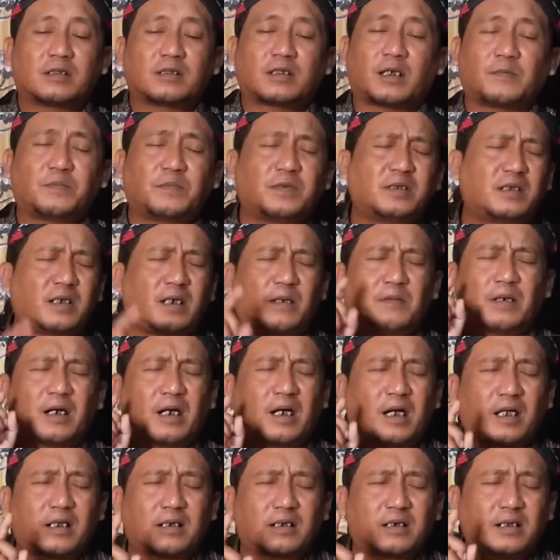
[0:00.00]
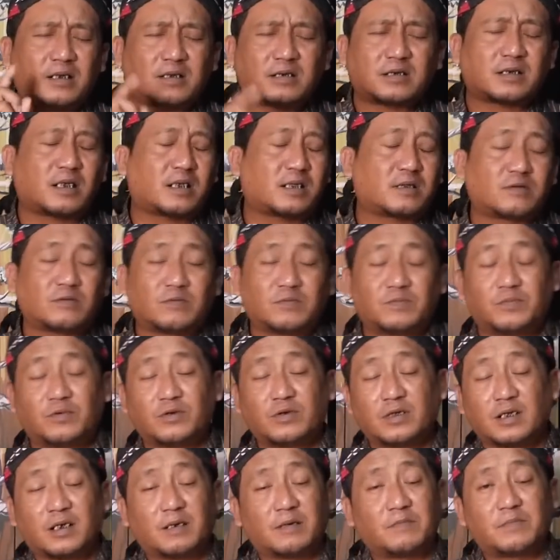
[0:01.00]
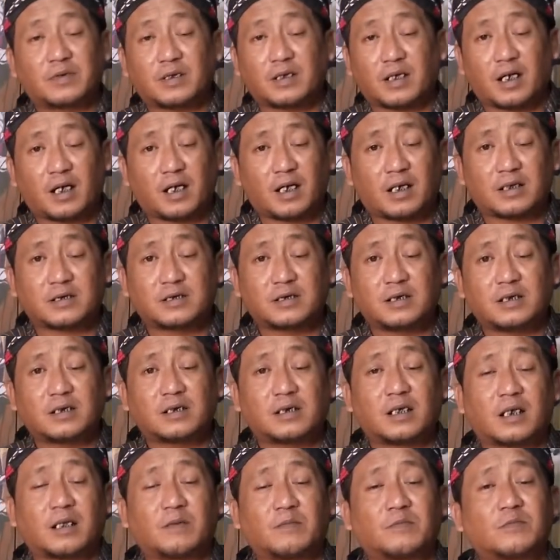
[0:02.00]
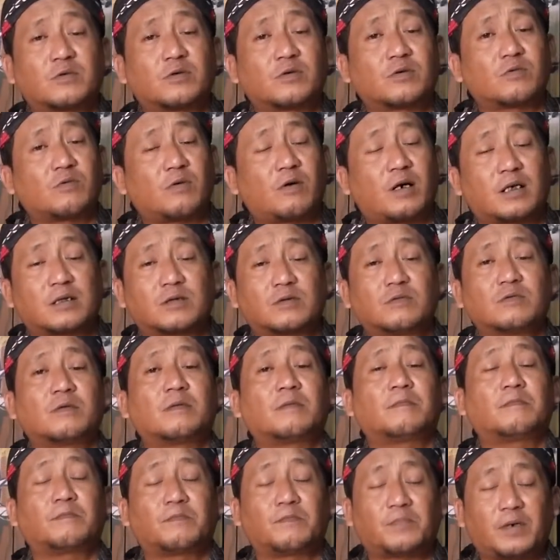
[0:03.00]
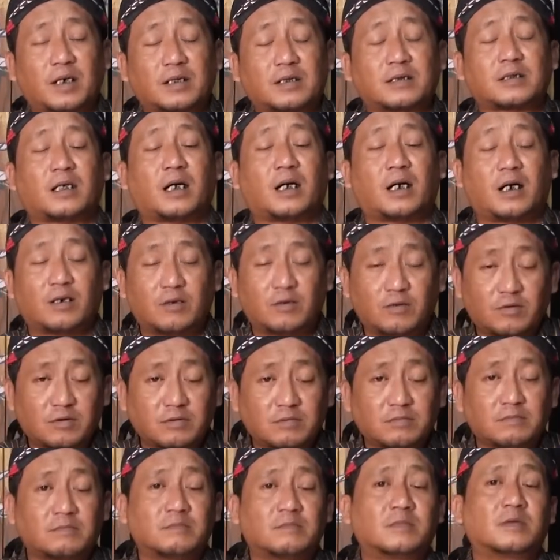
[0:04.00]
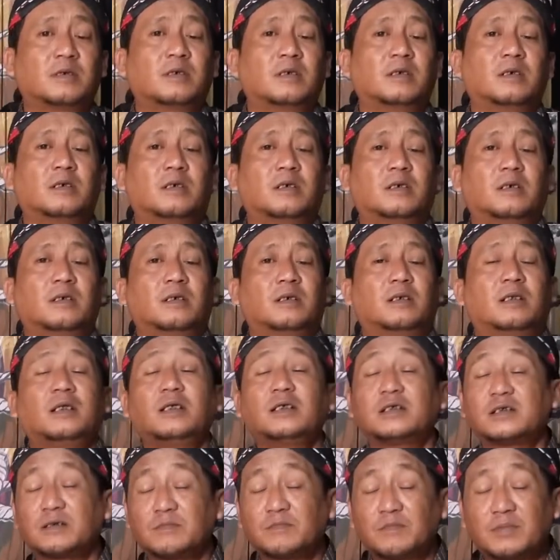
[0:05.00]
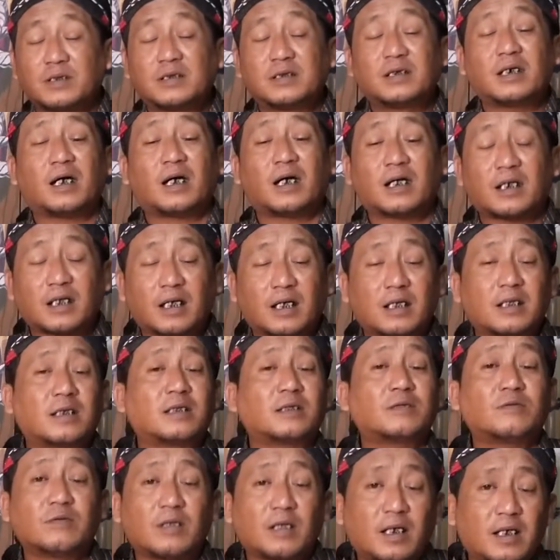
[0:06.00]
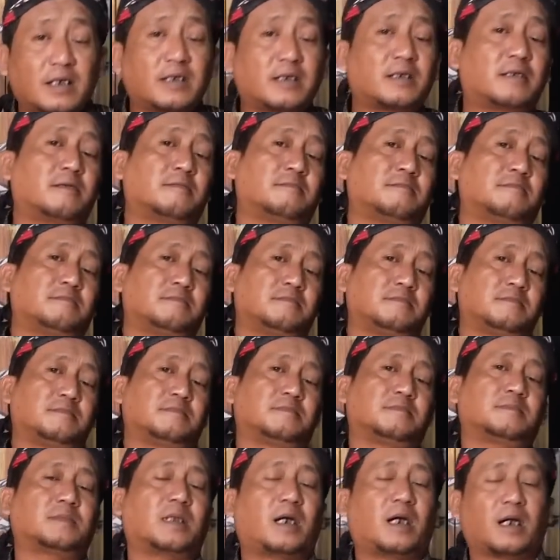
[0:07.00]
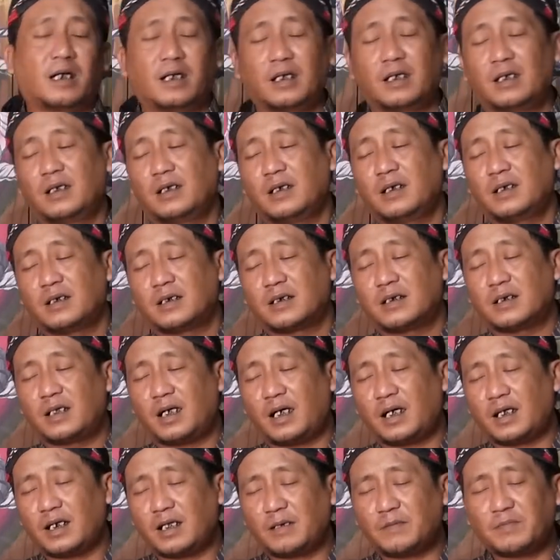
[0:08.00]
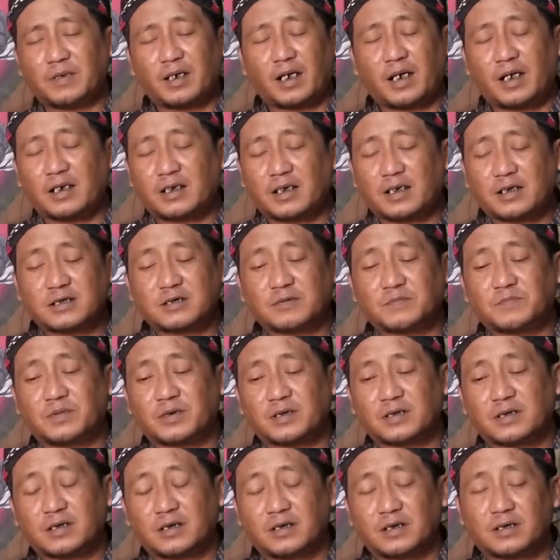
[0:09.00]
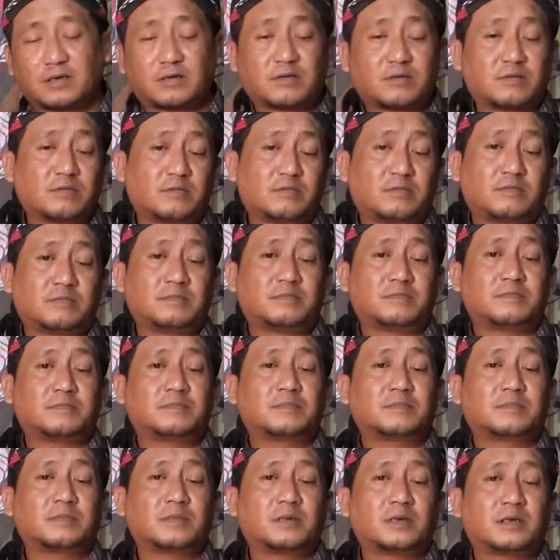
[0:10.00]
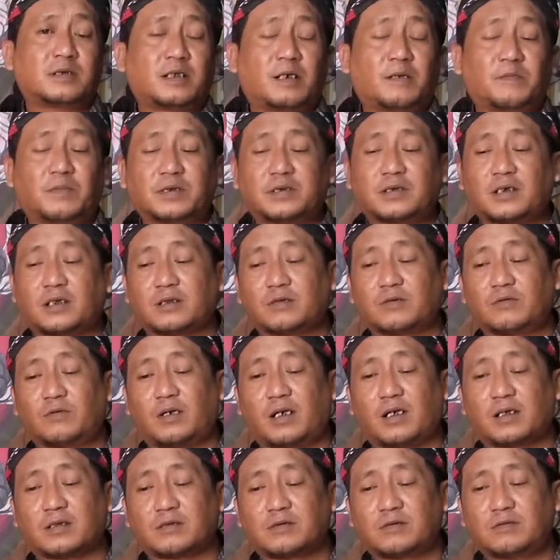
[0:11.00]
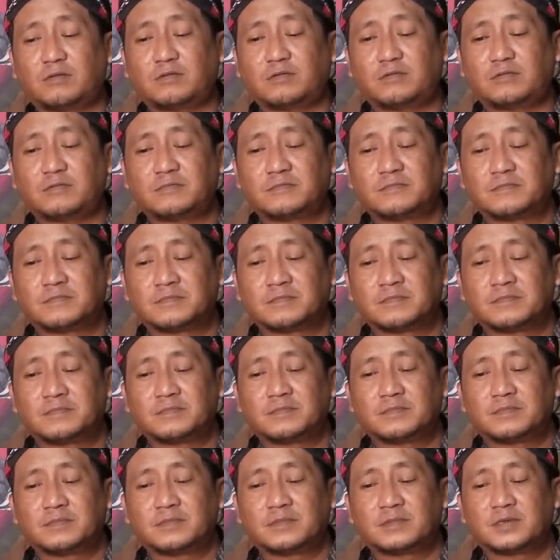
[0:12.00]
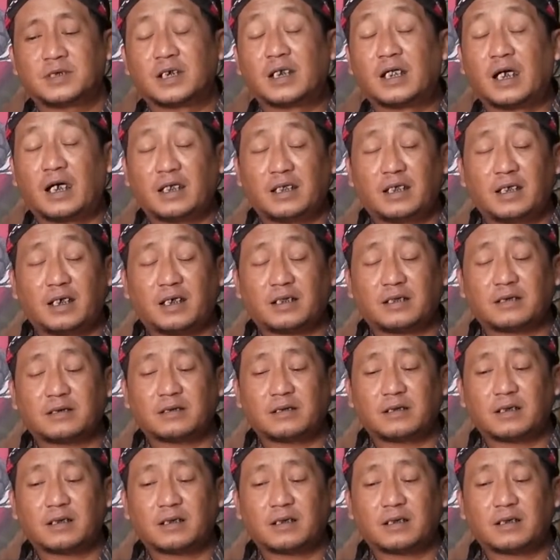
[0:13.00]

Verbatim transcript: tapi tidak ada satupun yang berhasil dalam kurun waktu 4 tahun. Ini semenjak anaknya itu lahir. Nah, dalam keadaan seperti itu, sampai satu waktu Dayat